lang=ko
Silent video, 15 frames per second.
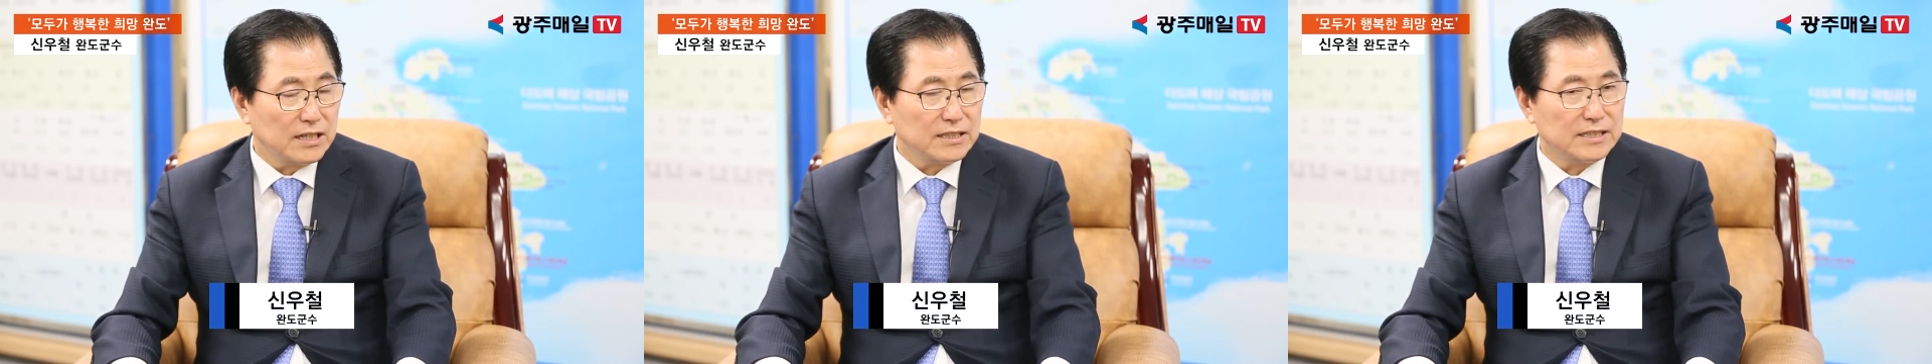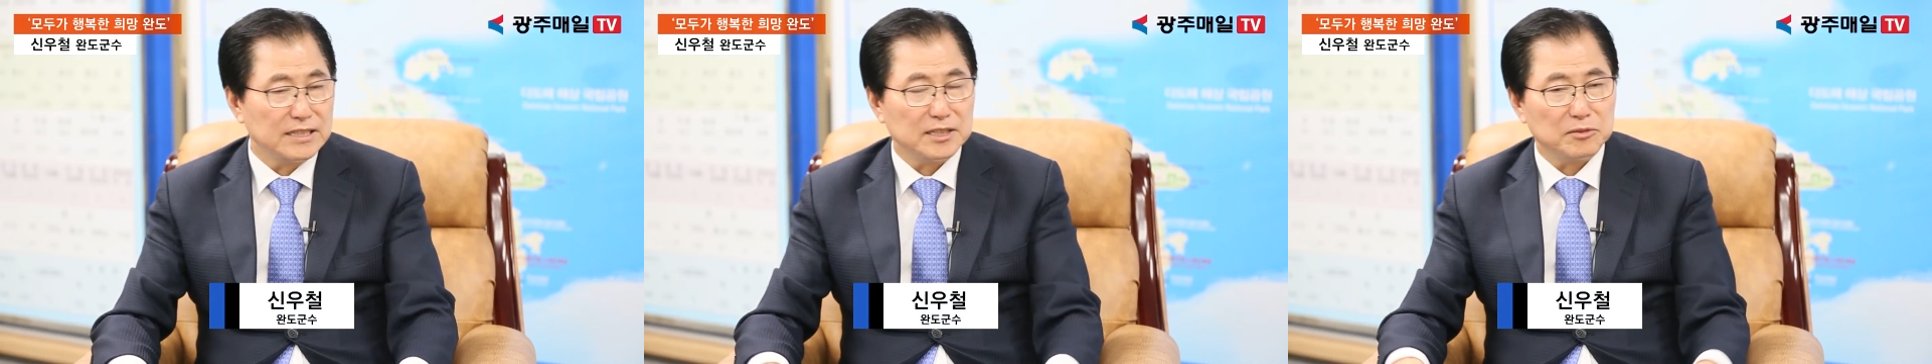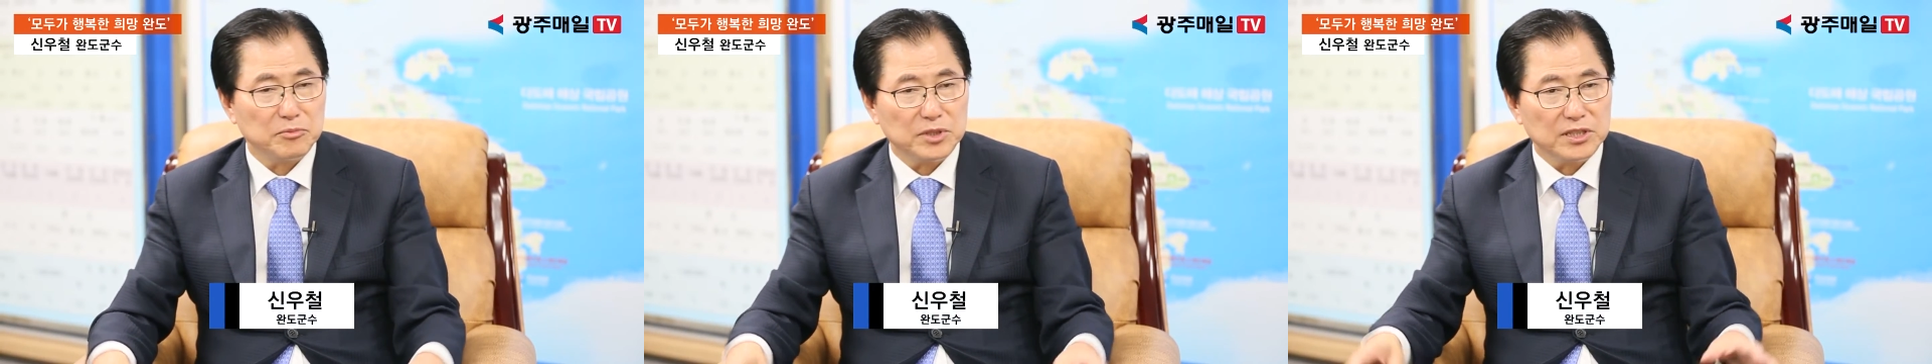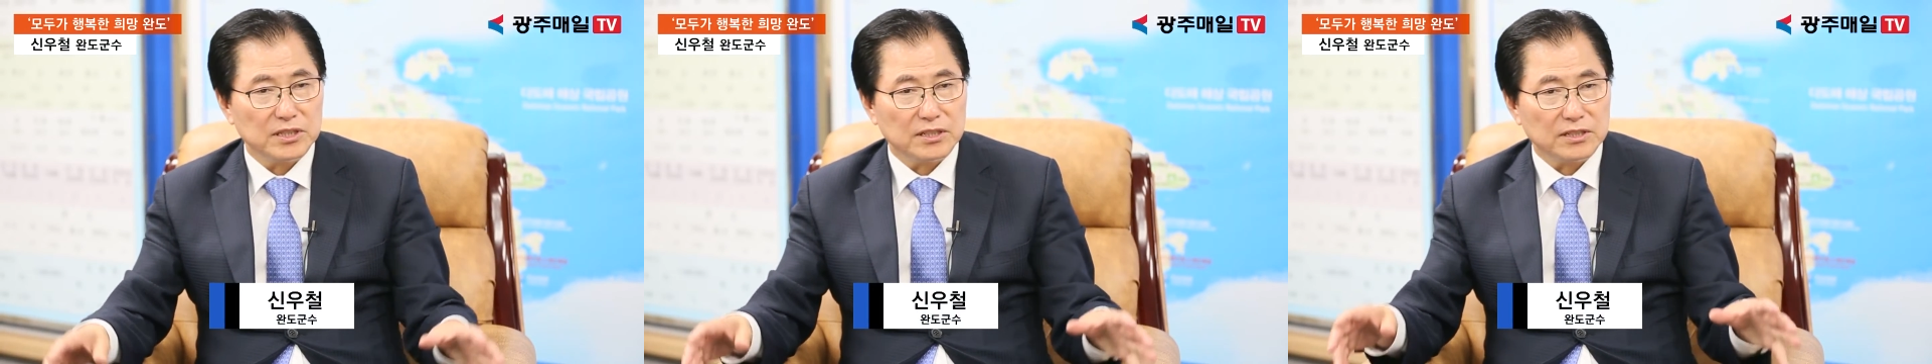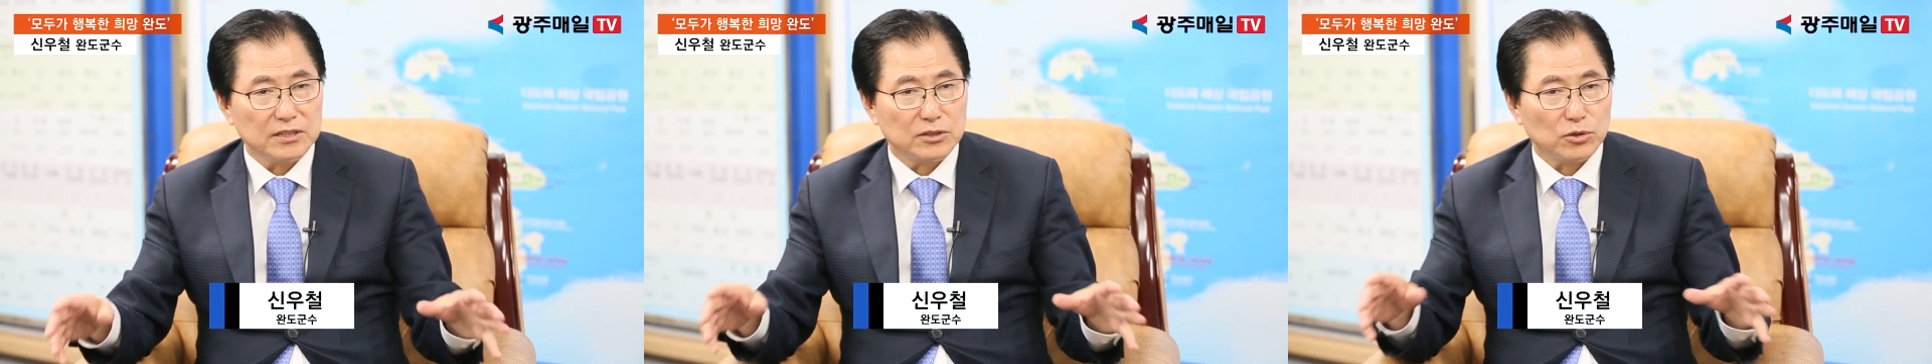
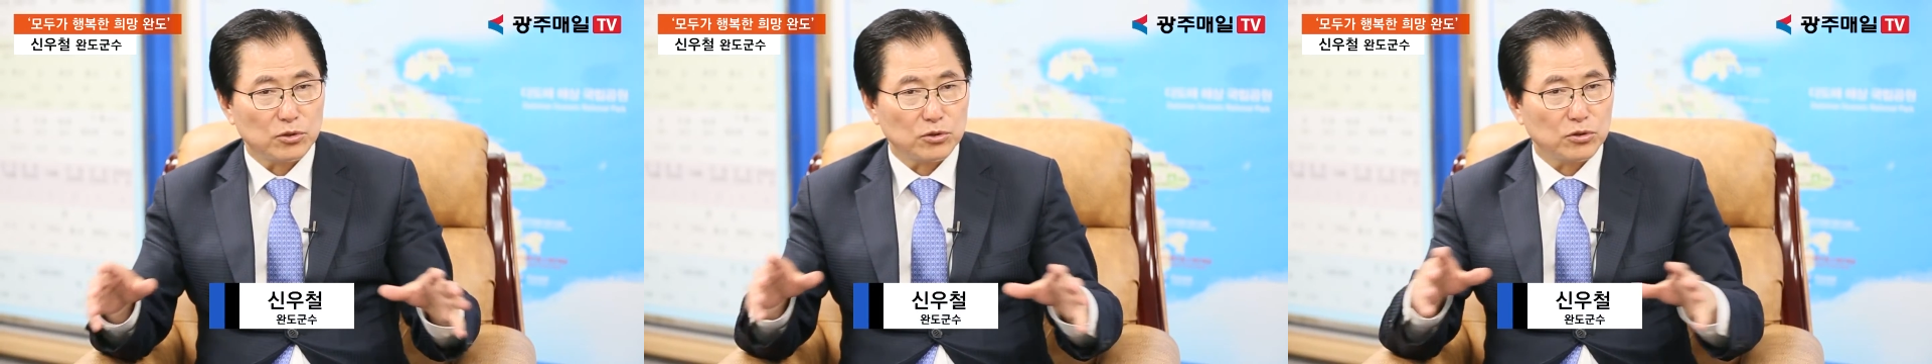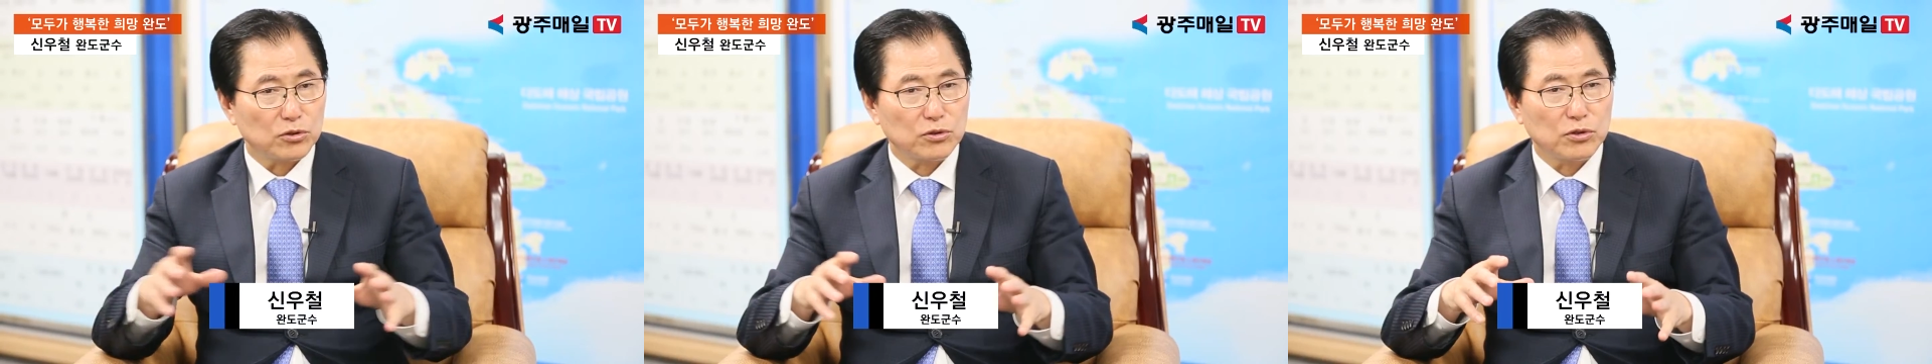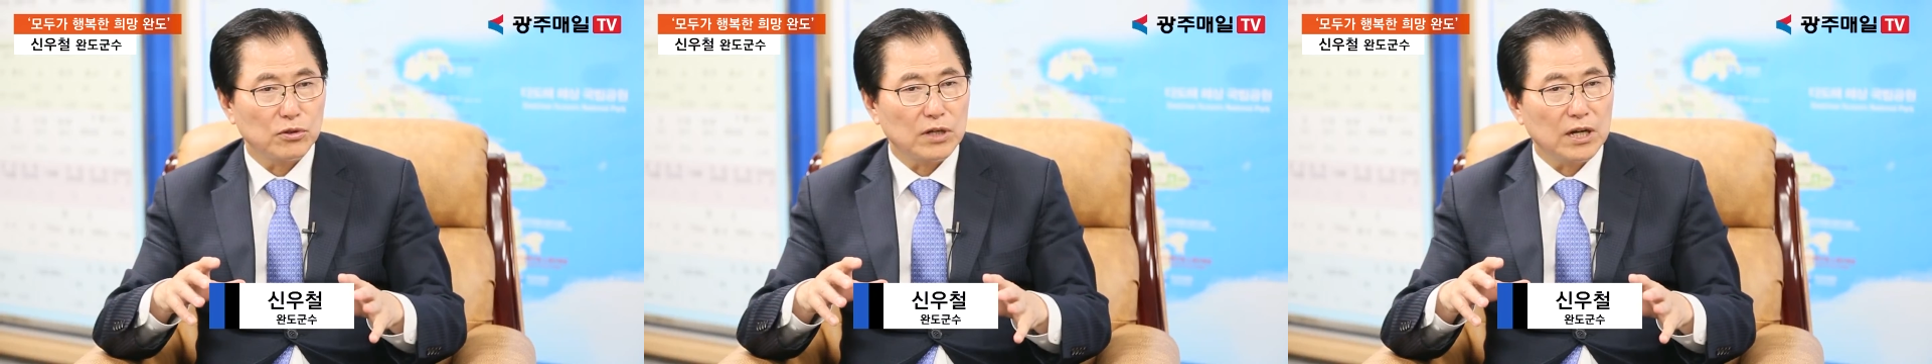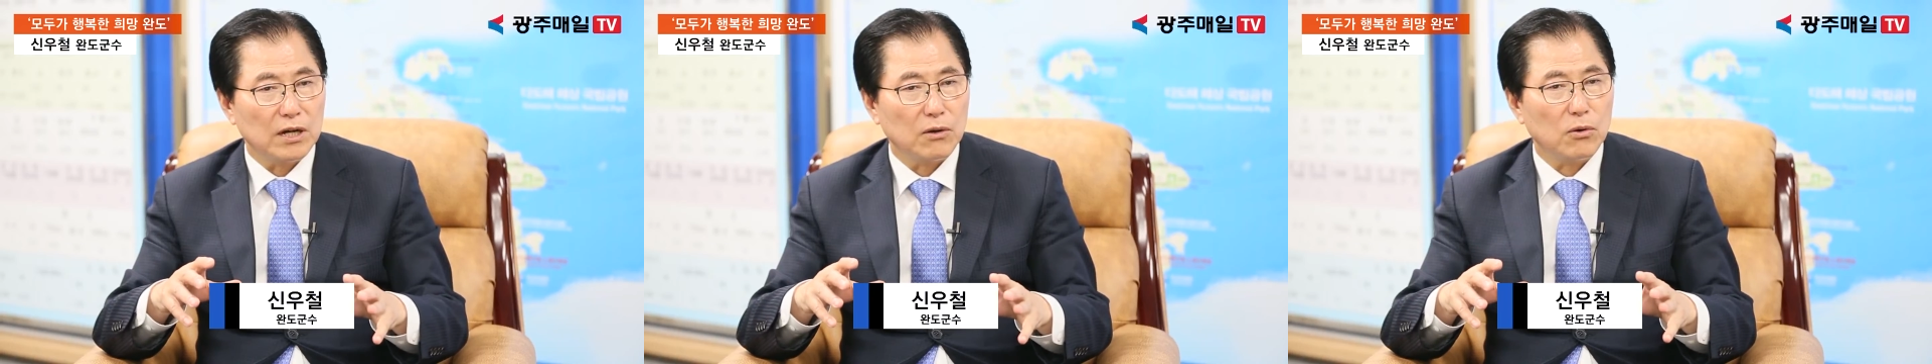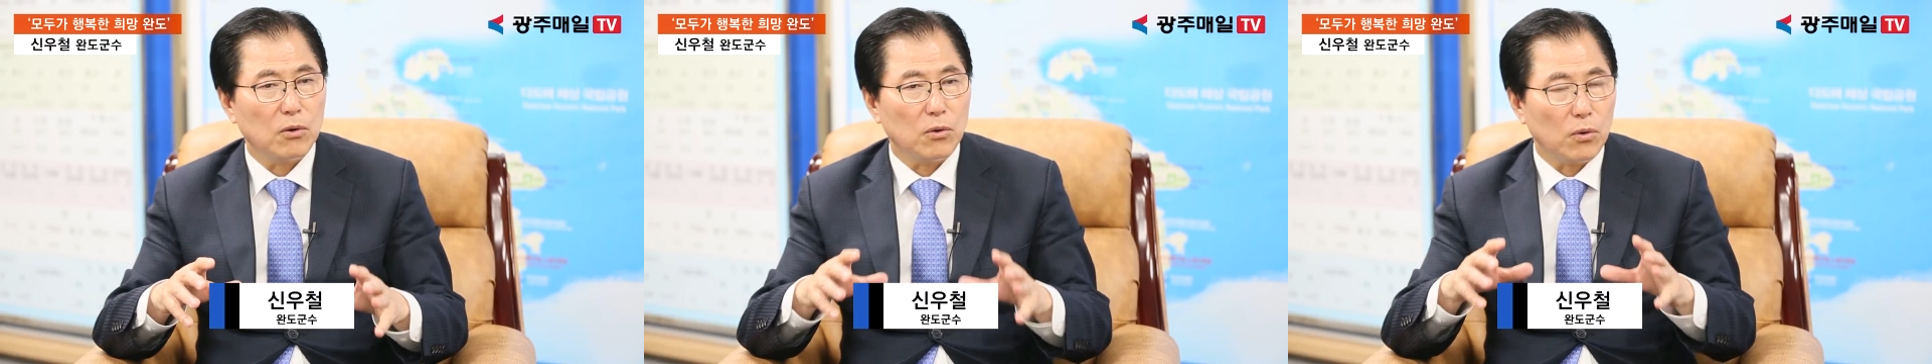지역민들이 서로
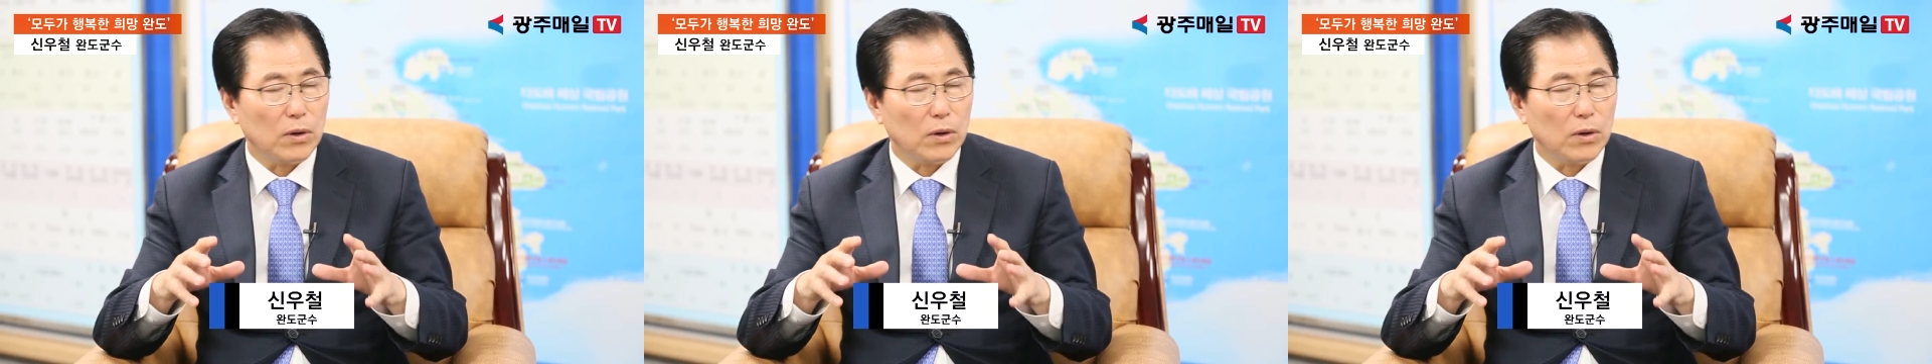소통하고